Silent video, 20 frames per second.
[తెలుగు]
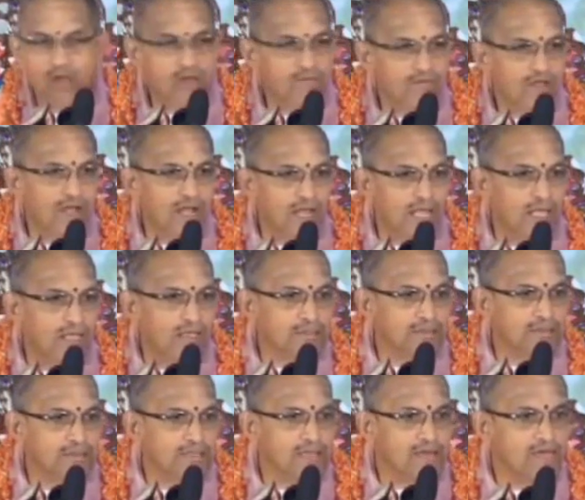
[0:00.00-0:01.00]
ఒకవేళ
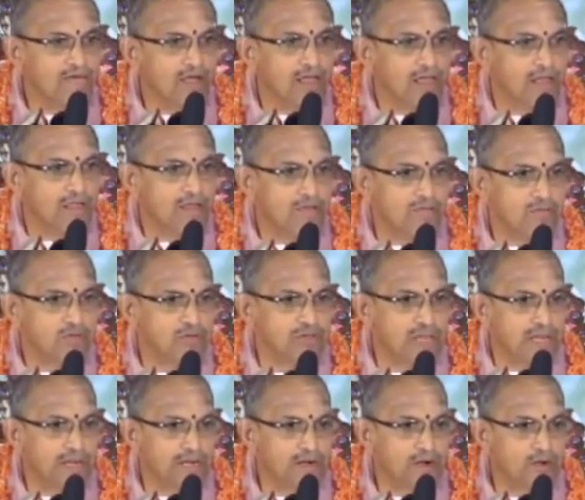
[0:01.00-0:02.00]
దేవాలయం
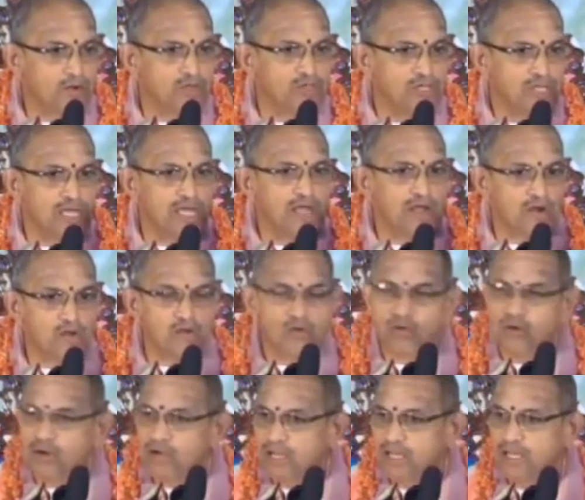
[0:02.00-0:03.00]
ముందర ఎక్కడో
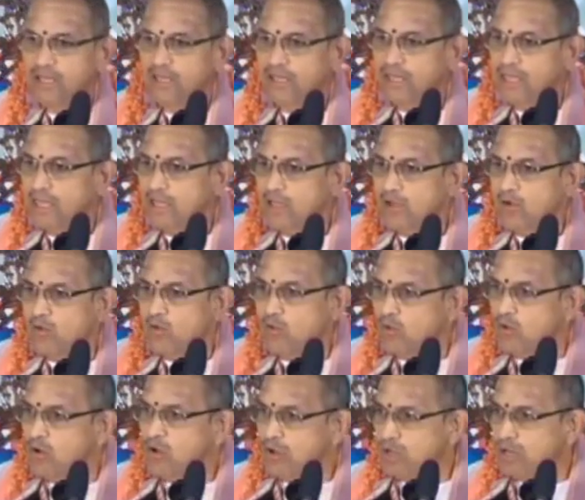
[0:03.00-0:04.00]
దిగారనుకోండి
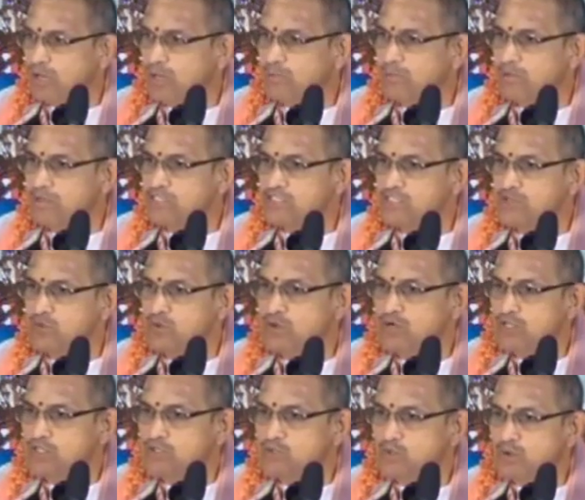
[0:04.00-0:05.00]
గుళ్ళోకి వెళ్ళిపోయి
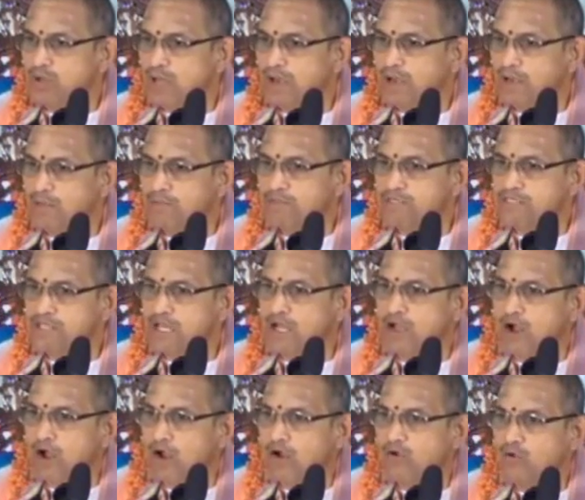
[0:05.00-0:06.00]
శివుణ్ణి చూడాలనిపిస్తే
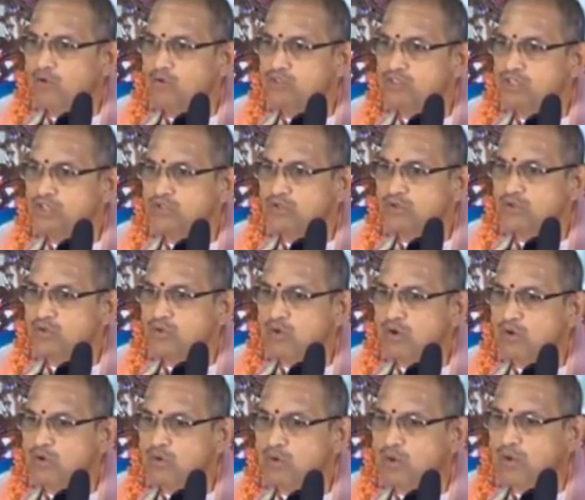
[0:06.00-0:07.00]
కాళ్ళు చేతులు
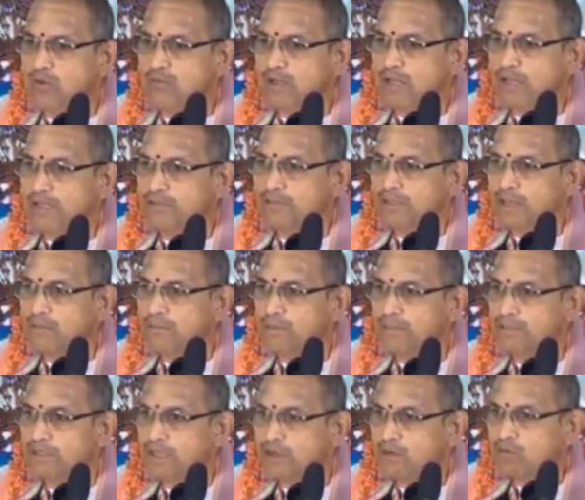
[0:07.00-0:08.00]
కడుక్కోవాలన్న
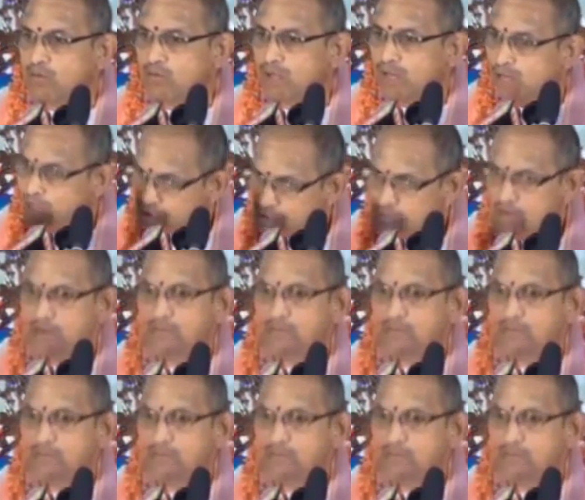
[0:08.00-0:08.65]
నిబంధన కూడా లేదు